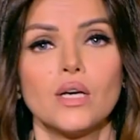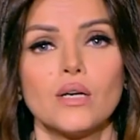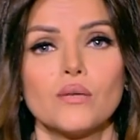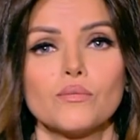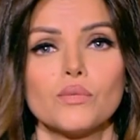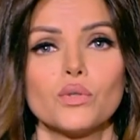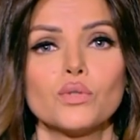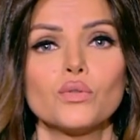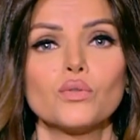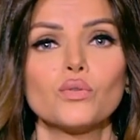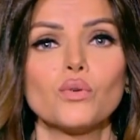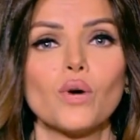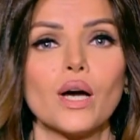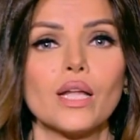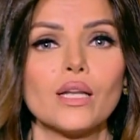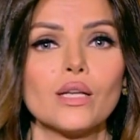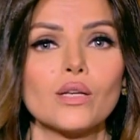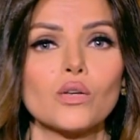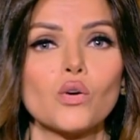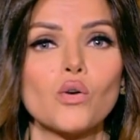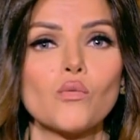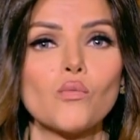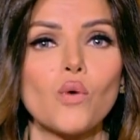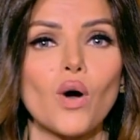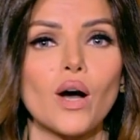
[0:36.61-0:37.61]
منذ
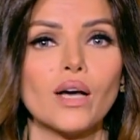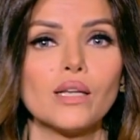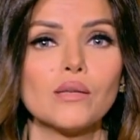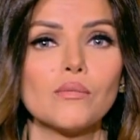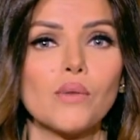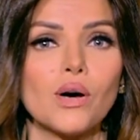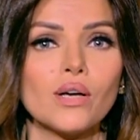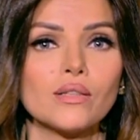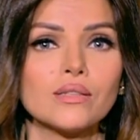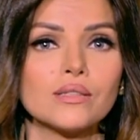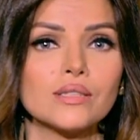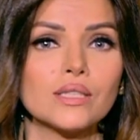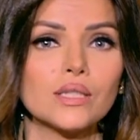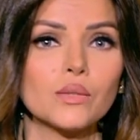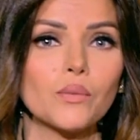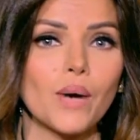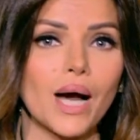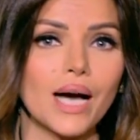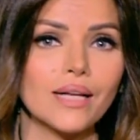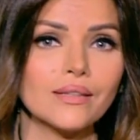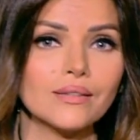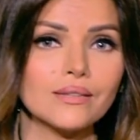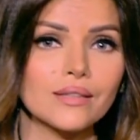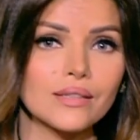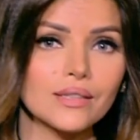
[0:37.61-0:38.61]
الجمعة الماضي
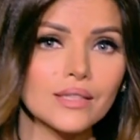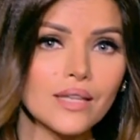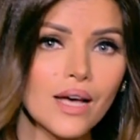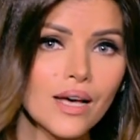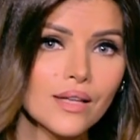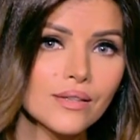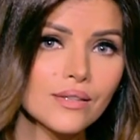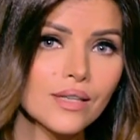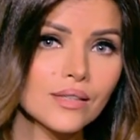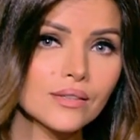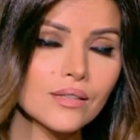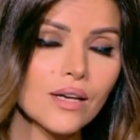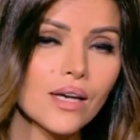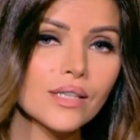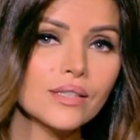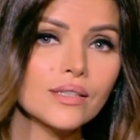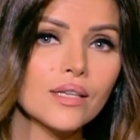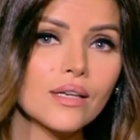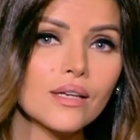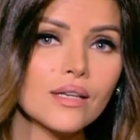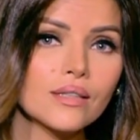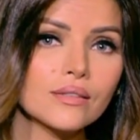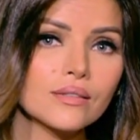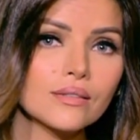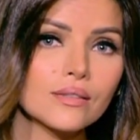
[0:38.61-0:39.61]
وحتى اللحظة
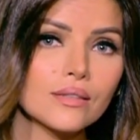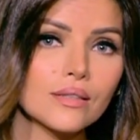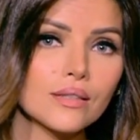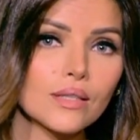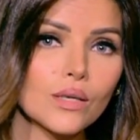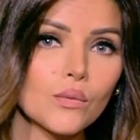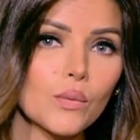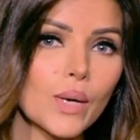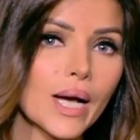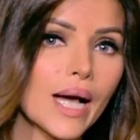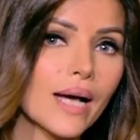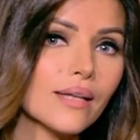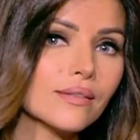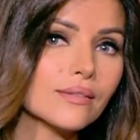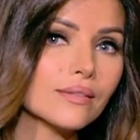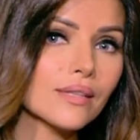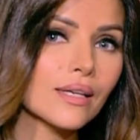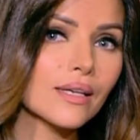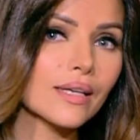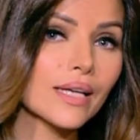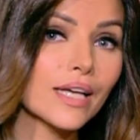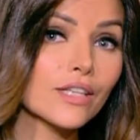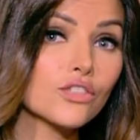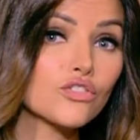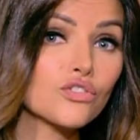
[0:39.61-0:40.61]
تغيرت
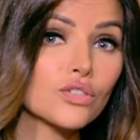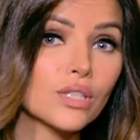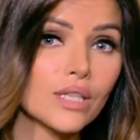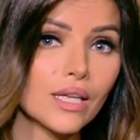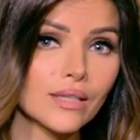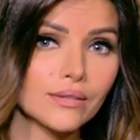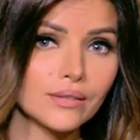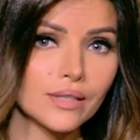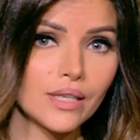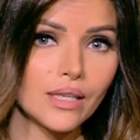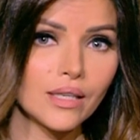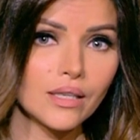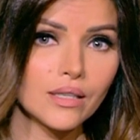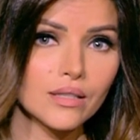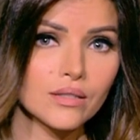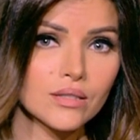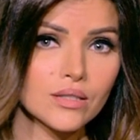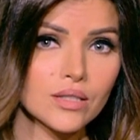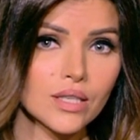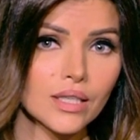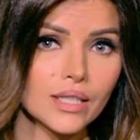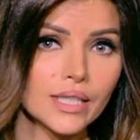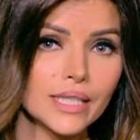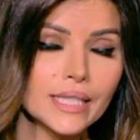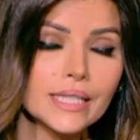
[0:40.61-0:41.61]
وجهة جيش الاحتلال
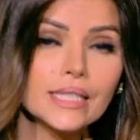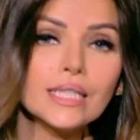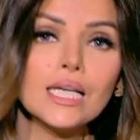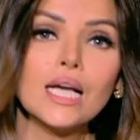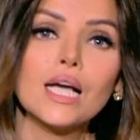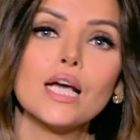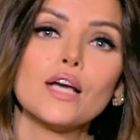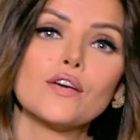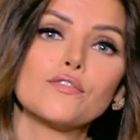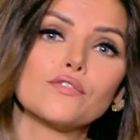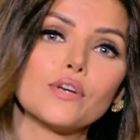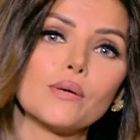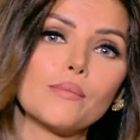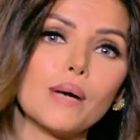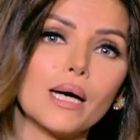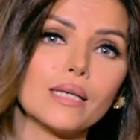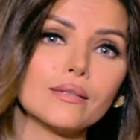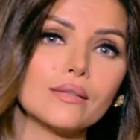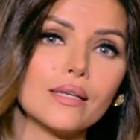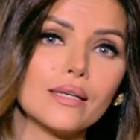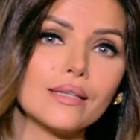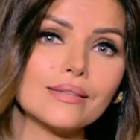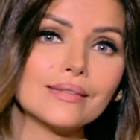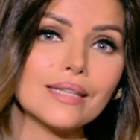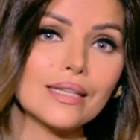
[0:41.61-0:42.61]
الإسرائيلي
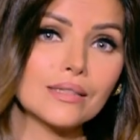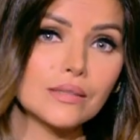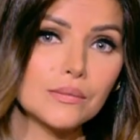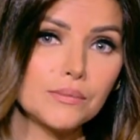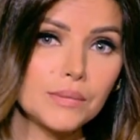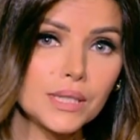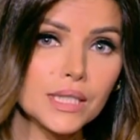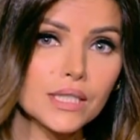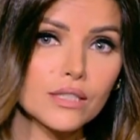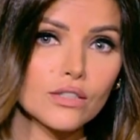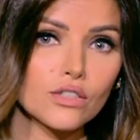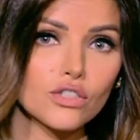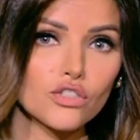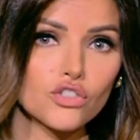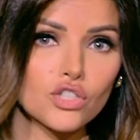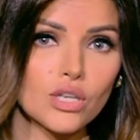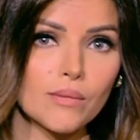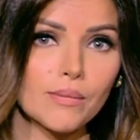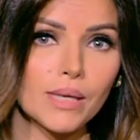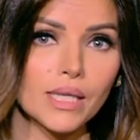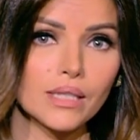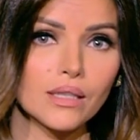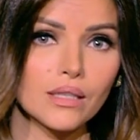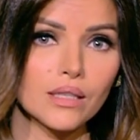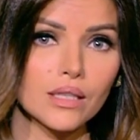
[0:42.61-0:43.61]
فبعد تدمير
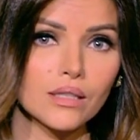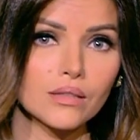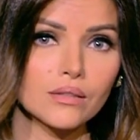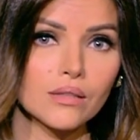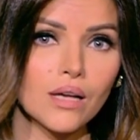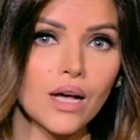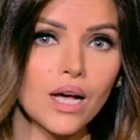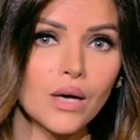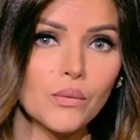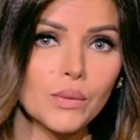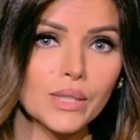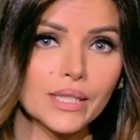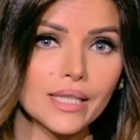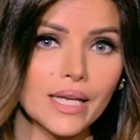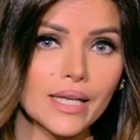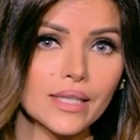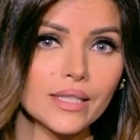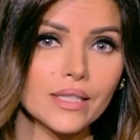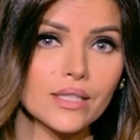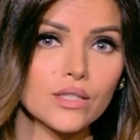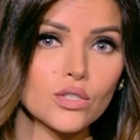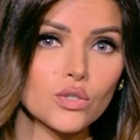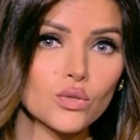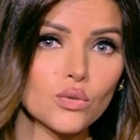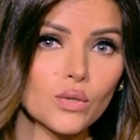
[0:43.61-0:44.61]
شمال القطاع
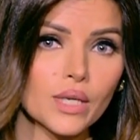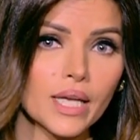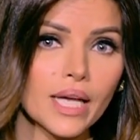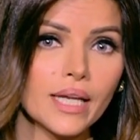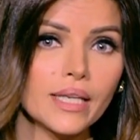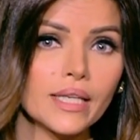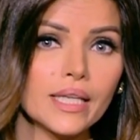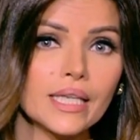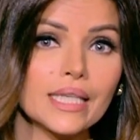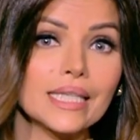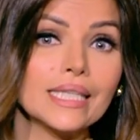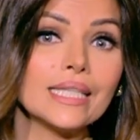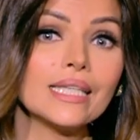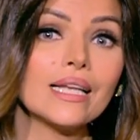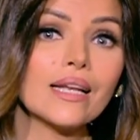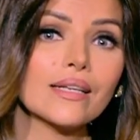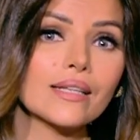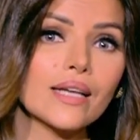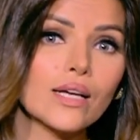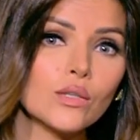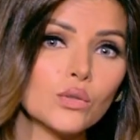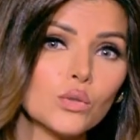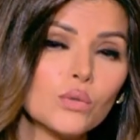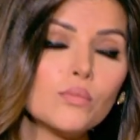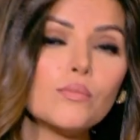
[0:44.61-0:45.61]
وتهجير سكانه إلى
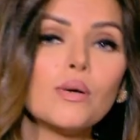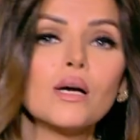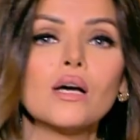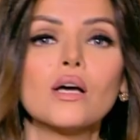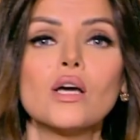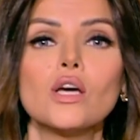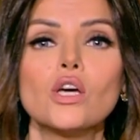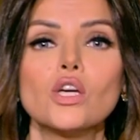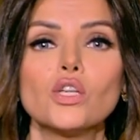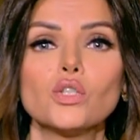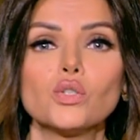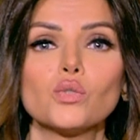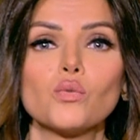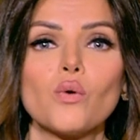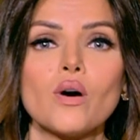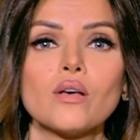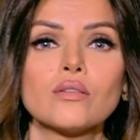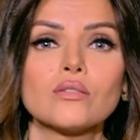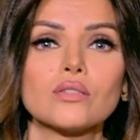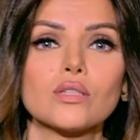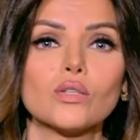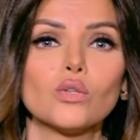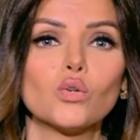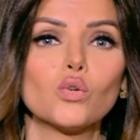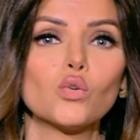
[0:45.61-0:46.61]
الجنوب
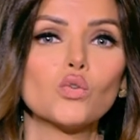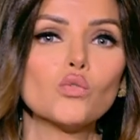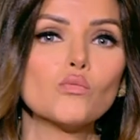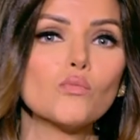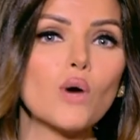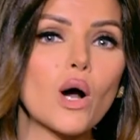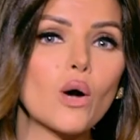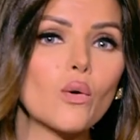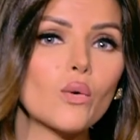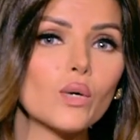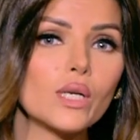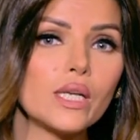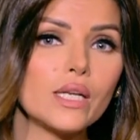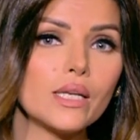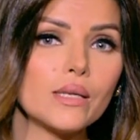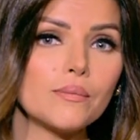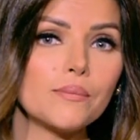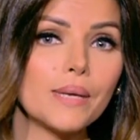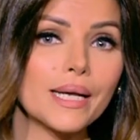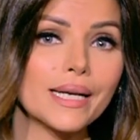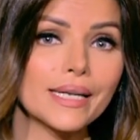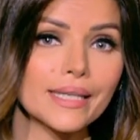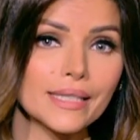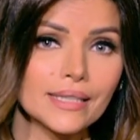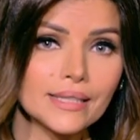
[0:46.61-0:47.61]
يواصل هجومه
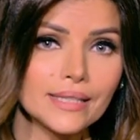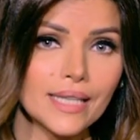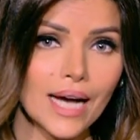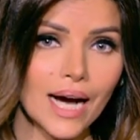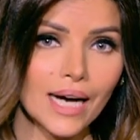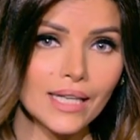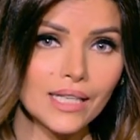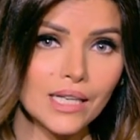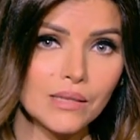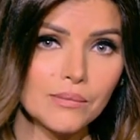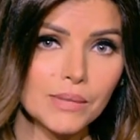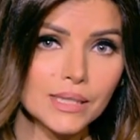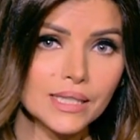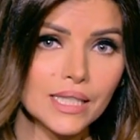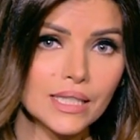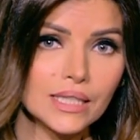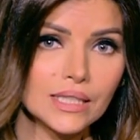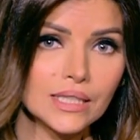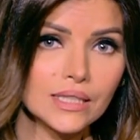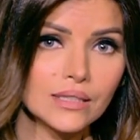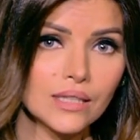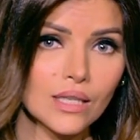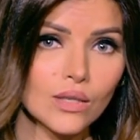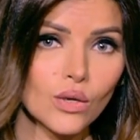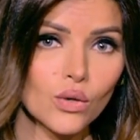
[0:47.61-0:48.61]
البري على
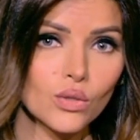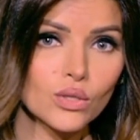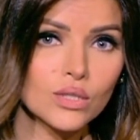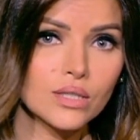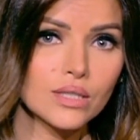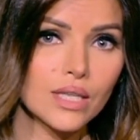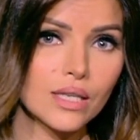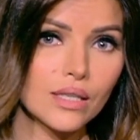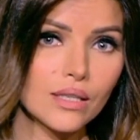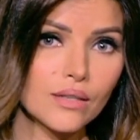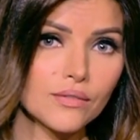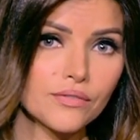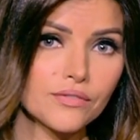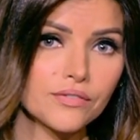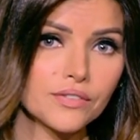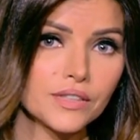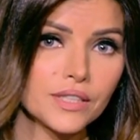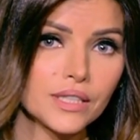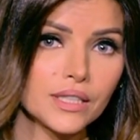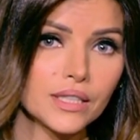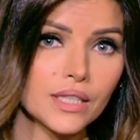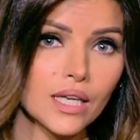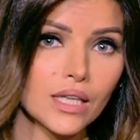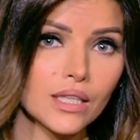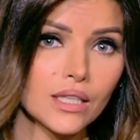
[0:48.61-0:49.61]
المدنيين العزل
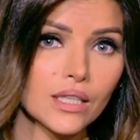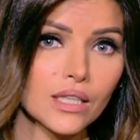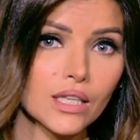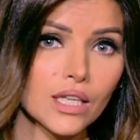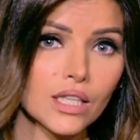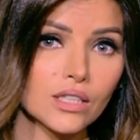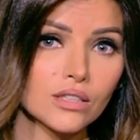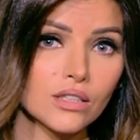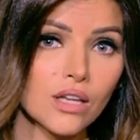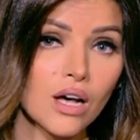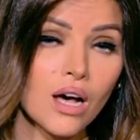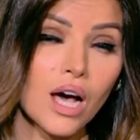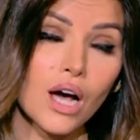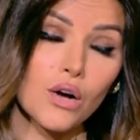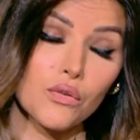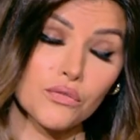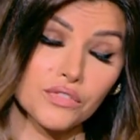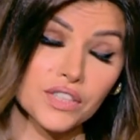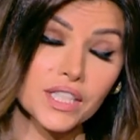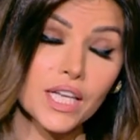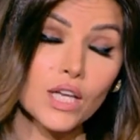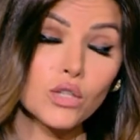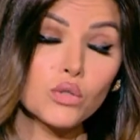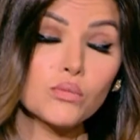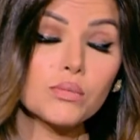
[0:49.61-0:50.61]
في القطاع أو
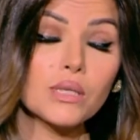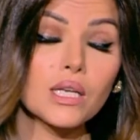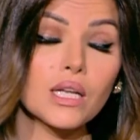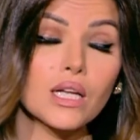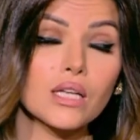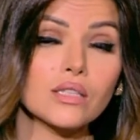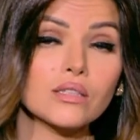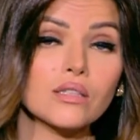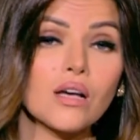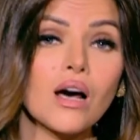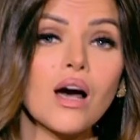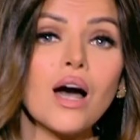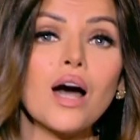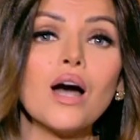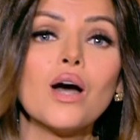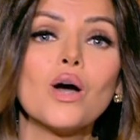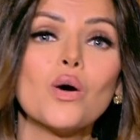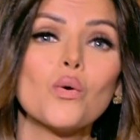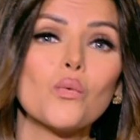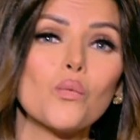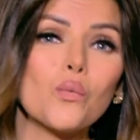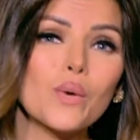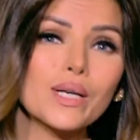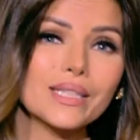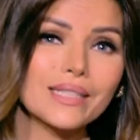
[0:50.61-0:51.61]
في جنوب القطاع
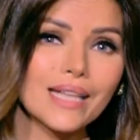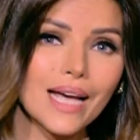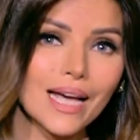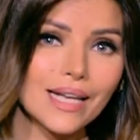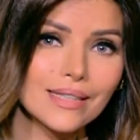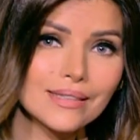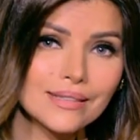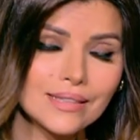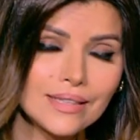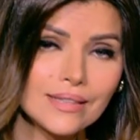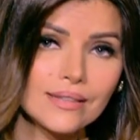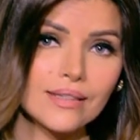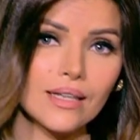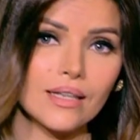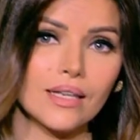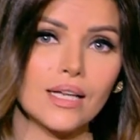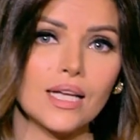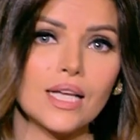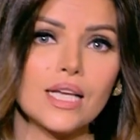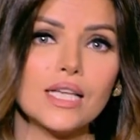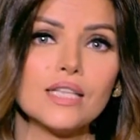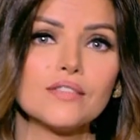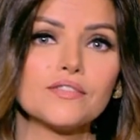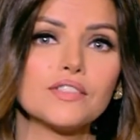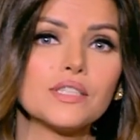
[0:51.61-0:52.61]
وتحديدا
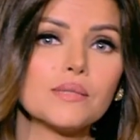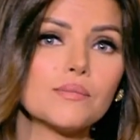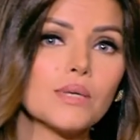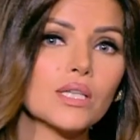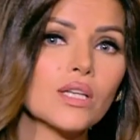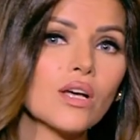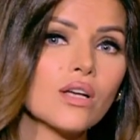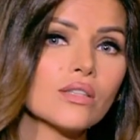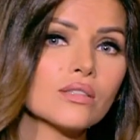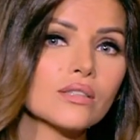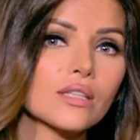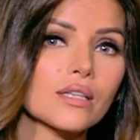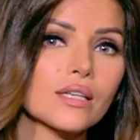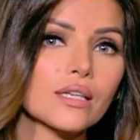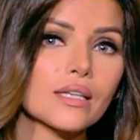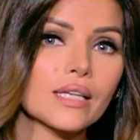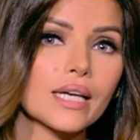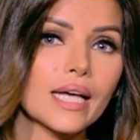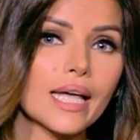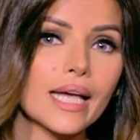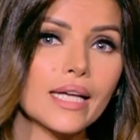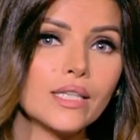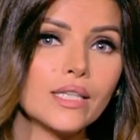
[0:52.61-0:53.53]
في مناطق خان